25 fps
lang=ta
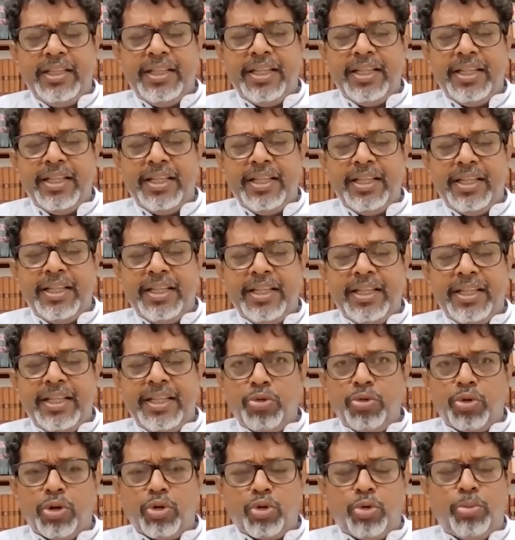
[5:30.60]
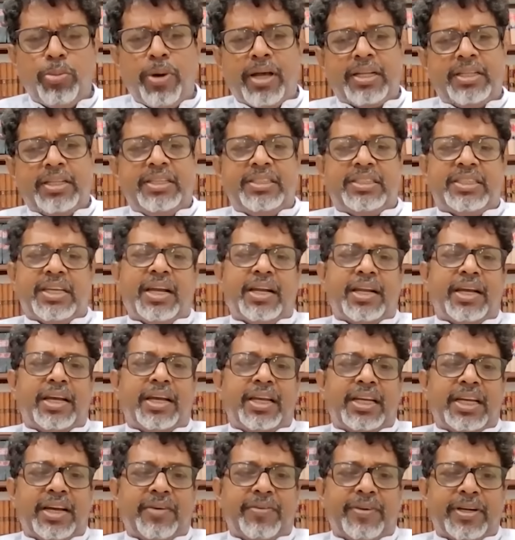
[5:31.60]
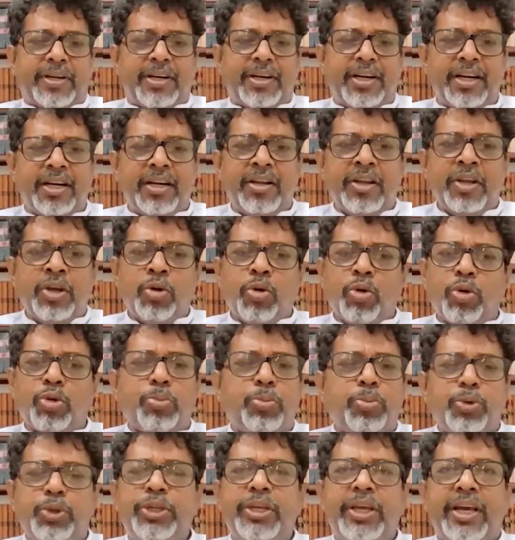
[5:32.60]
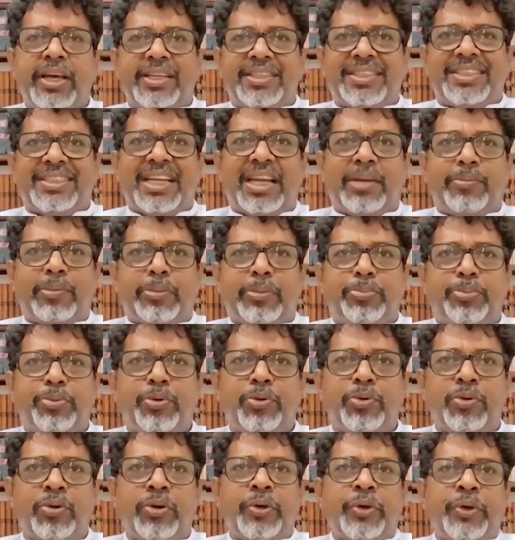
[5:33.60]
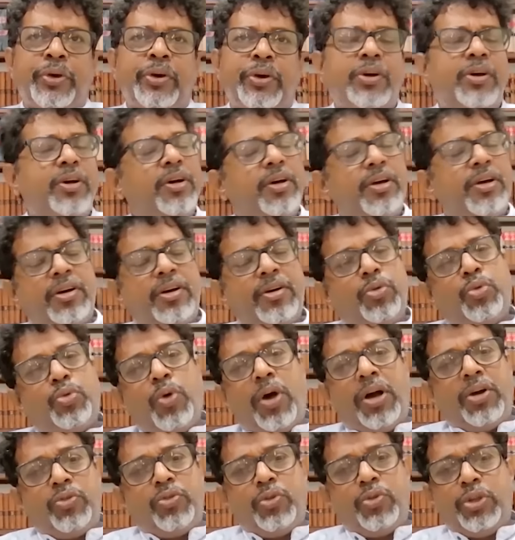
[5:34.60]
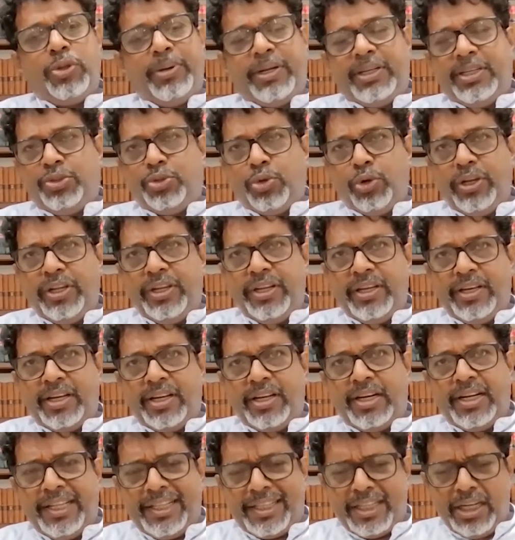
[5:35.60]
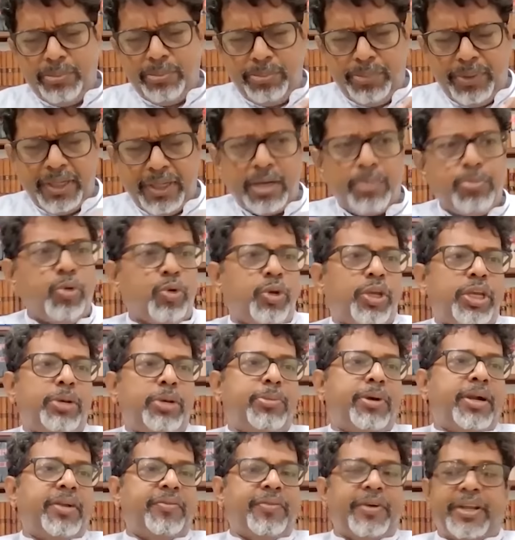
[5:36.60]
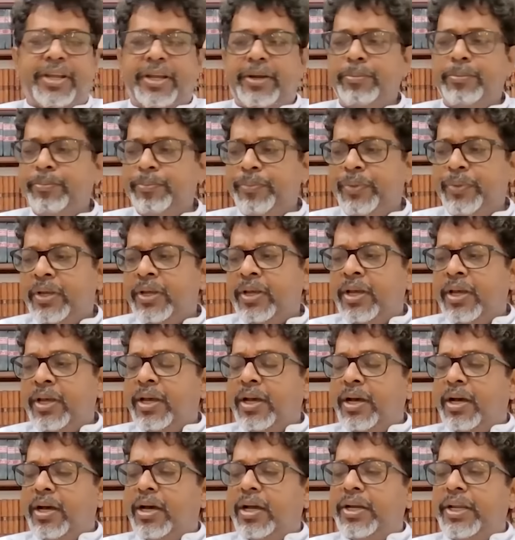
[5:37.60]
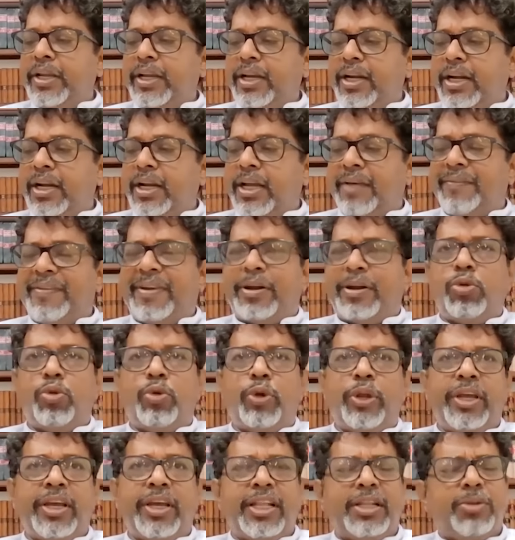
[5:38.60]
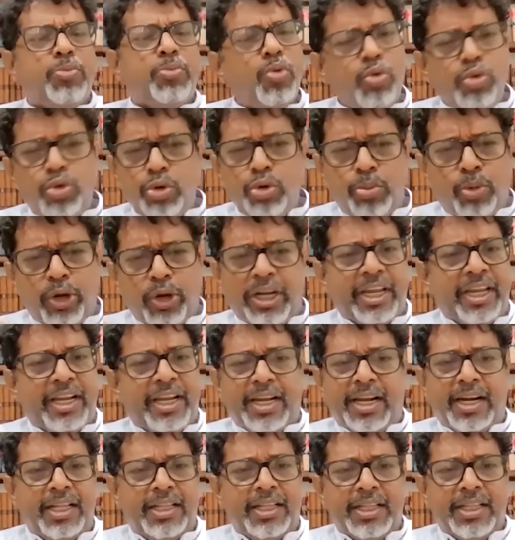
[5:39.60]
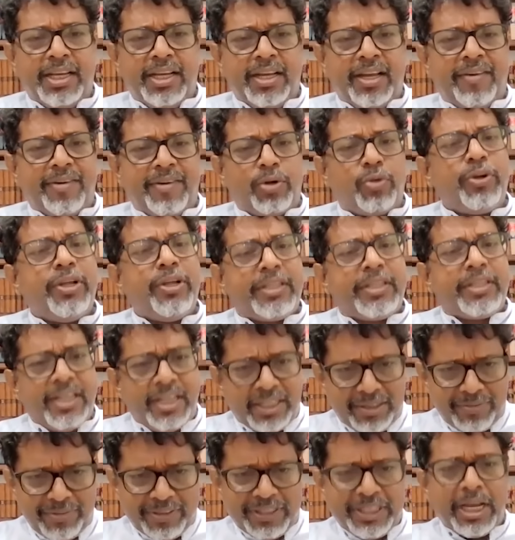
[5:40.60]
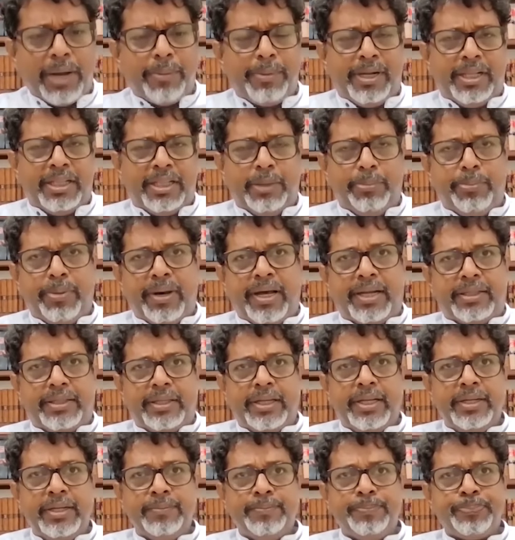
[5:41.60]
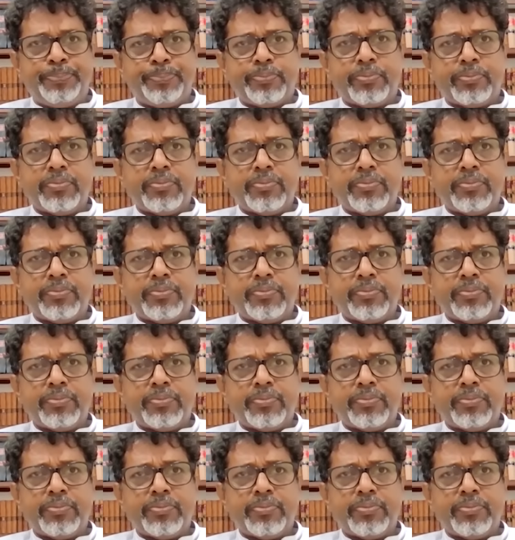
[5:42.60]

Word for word: இந்த அனுரகுமார திசாநாயக்க அவர்கள் ஒரு புதிய அரசியலமைப்பு உருவாக்குவது பற்றி சொல்லியிருக்கிற இடத்தில் மிக முக்கியமான விடயம் நீங்கள் அவர்களுடைய அந்த மூன்று மொழியிலே நான் இந்த அவர்களுடைய தேர்தல் விஞ்ஞாபனத்தை பார்த்தேன்